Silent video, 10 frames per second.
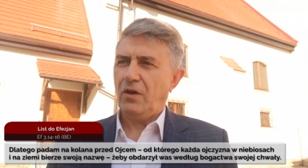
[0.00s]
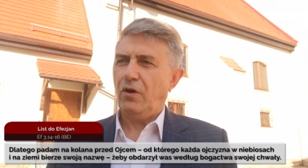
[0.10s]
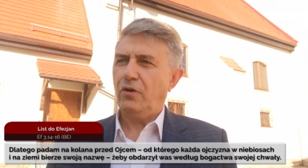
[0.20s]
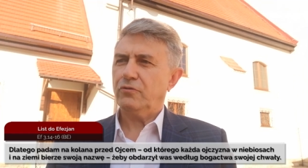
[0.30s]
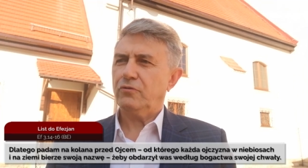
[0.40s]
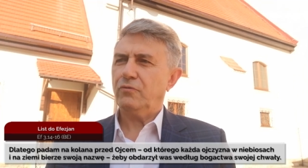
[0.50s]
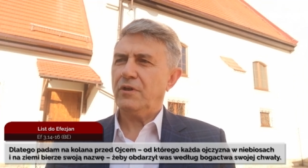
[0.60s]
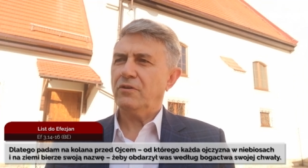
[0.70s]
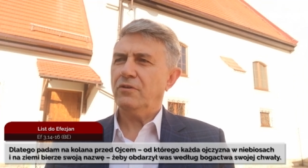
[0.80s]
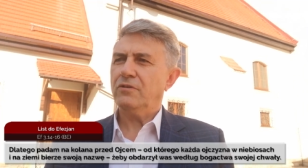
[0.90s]
od
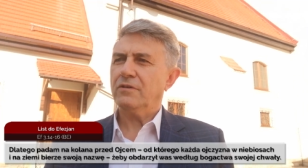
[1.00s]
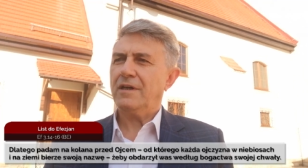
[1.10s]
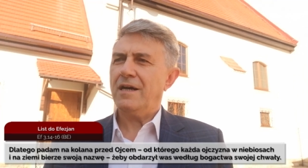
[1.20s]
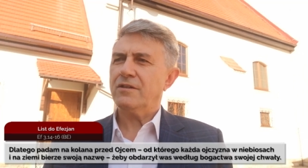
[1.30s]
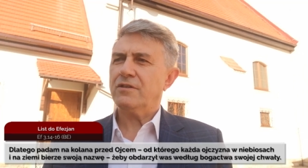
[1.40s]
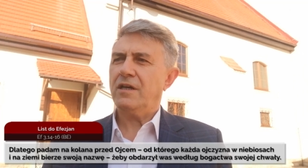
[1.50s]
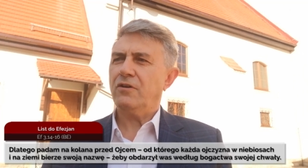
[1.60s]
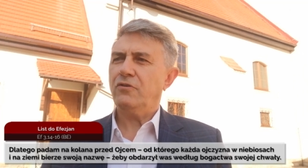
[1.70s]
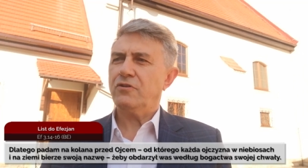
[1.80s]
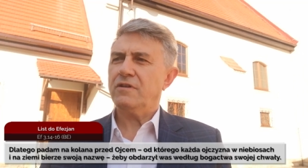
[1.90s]
którego każda
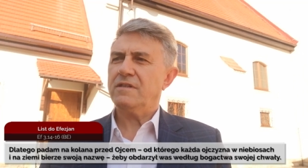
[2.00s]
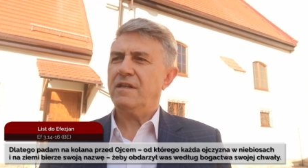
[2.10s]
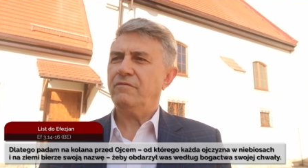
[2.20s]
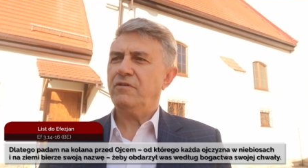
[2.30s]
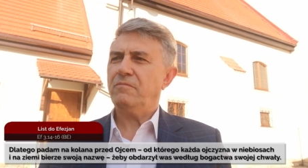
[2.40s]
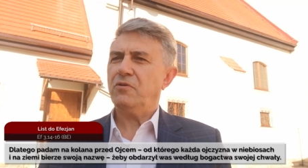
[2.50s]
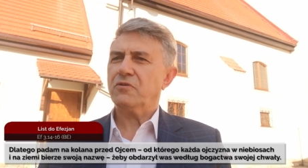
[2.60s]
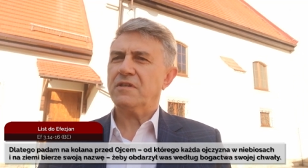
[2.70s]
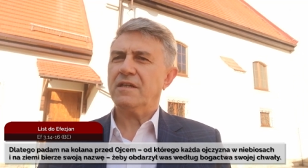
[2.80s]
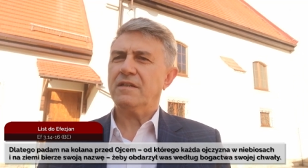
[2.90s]
ojczyzna w
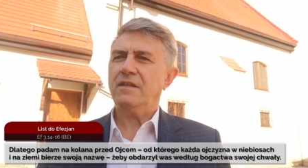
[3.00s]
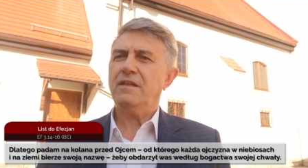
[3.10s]
niebiosach